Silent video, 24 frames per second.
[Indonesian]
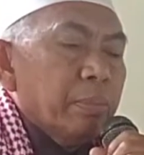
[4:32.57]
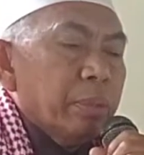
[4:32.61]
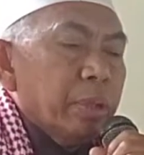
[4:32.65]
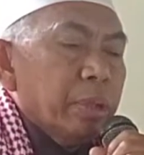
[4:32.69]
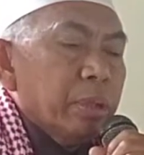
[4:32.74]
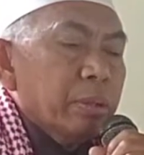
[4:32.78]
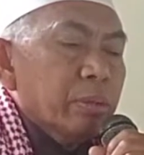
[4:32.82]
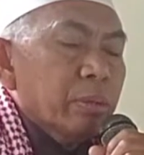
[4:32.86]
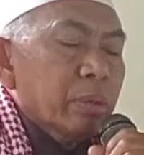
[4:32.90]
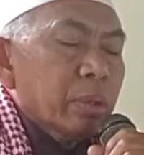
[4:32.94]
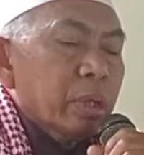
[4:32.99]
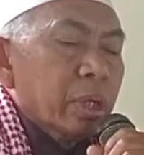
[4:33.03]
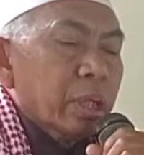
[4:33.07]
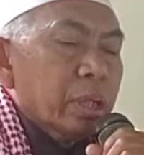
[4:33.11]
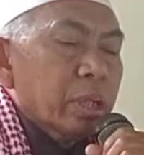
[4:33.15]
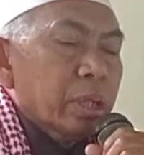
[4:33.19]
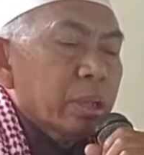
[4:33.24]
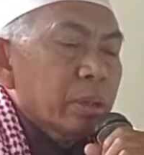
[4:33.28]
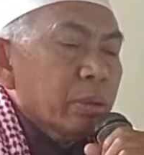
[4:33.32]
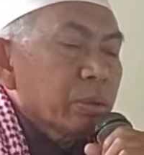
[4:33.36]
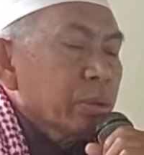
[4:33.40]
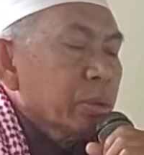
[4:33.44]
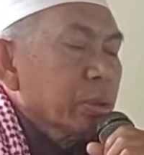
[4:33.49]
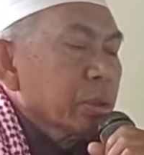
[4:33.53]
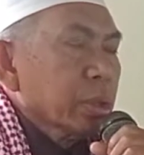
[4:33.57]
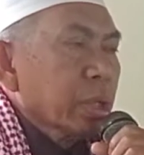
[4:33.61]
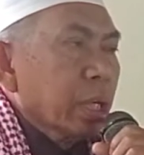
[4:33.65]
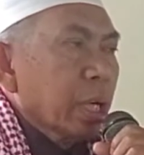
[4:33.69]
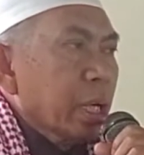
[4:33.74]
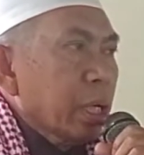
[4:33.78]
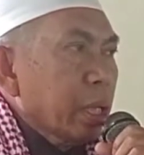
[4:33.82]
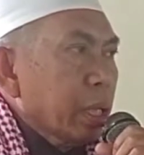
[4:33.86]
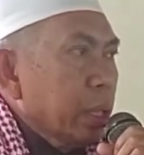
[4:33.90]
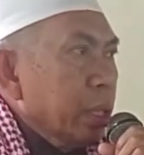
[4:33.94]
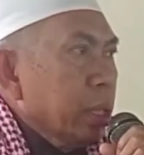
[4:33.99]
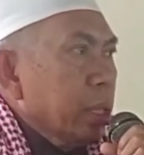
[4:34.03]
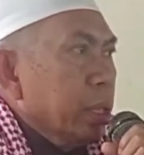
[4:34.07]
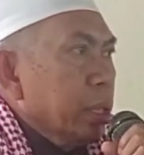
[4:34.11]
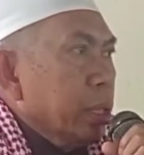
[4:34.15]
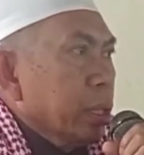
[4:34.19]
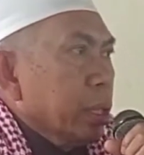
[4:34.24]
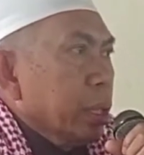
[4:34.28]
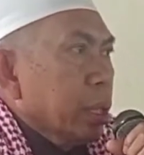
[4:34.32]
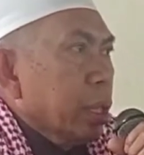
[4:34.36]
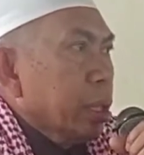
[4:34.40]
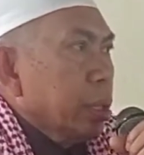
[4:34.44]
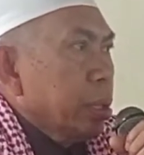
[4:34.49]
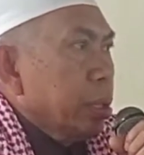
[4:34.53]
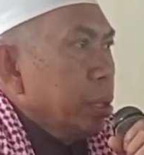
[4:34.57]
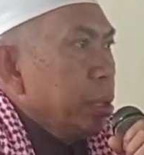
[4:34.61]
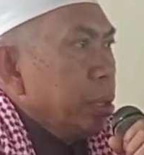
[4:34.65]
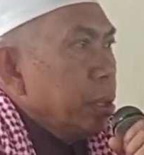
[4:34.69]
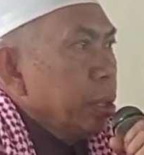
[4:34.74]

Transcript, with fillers: pitu ratus kali dengan